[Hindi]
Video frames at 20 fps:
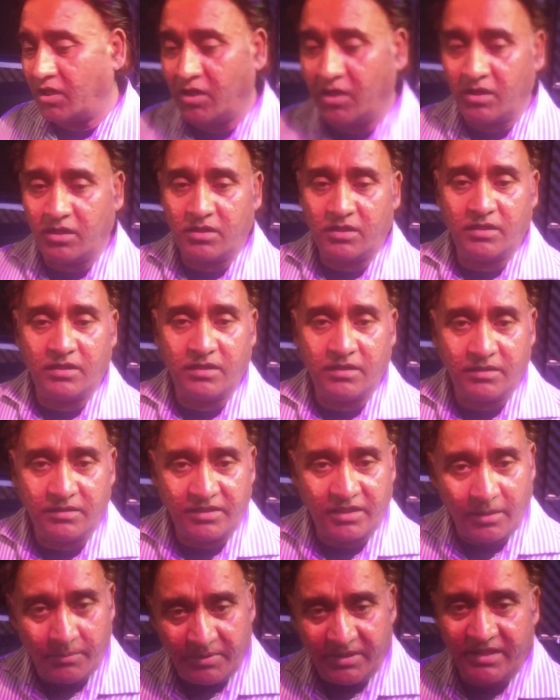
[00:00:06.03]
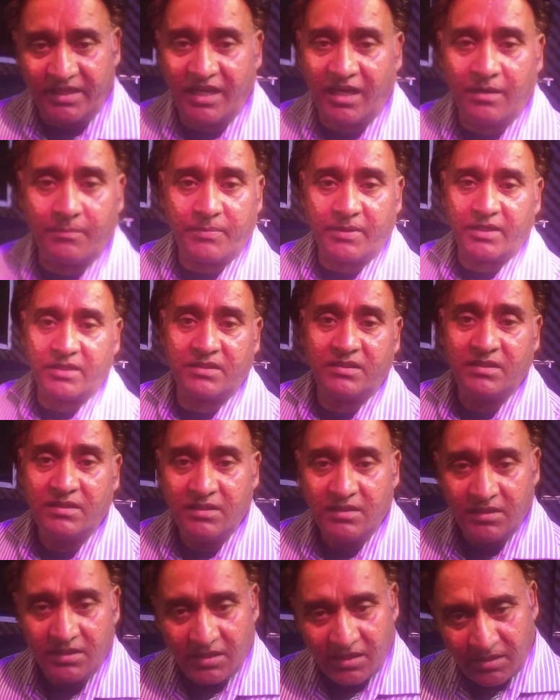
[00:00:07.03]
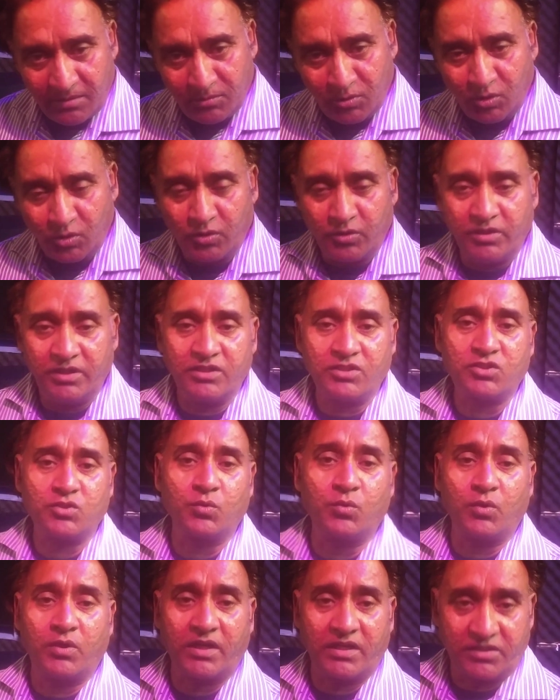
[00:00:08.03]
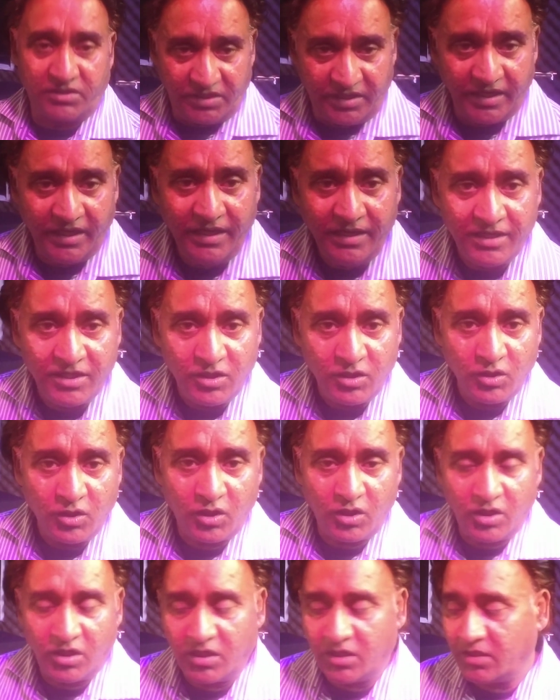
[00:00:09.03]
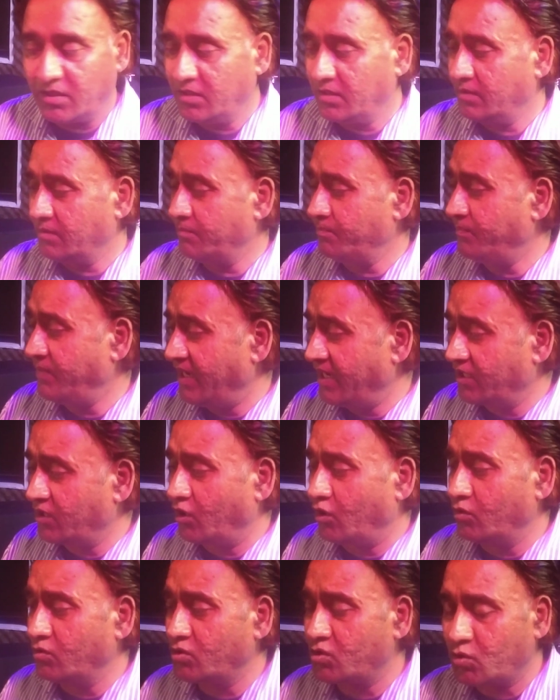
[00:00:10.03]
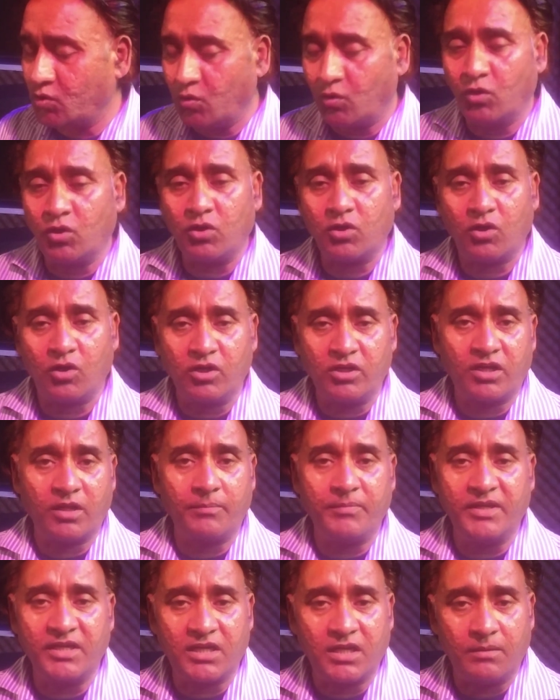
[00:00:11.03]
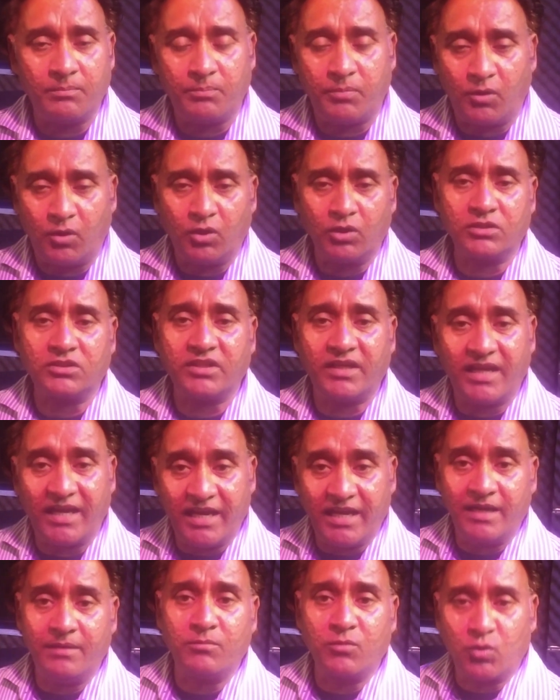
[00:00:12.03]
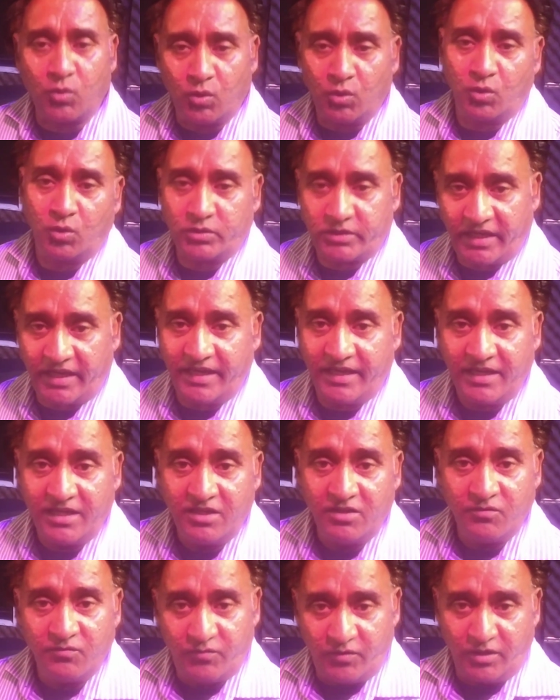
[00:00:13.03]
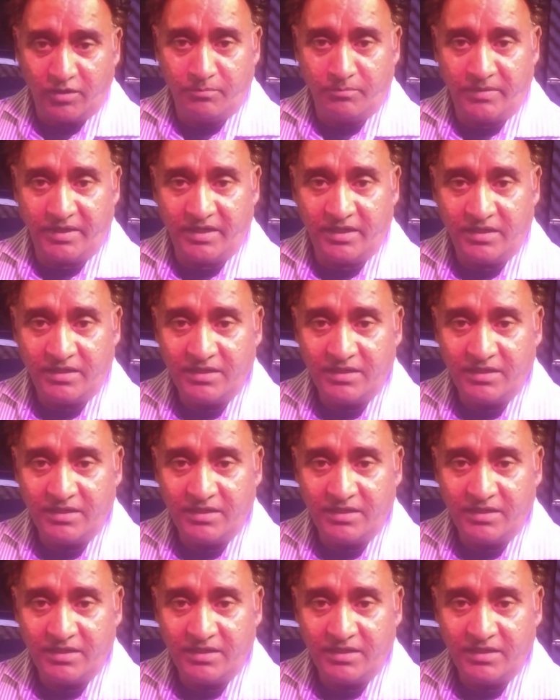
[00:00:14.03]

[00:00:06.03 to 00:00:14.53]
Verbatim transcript: और डबिंग यहाँ पर हम लोगों ने शुरू कर दी है और बैकग्राउंड स्कोर और डबिंग का बहुत अहम रोल होता है फिल्म में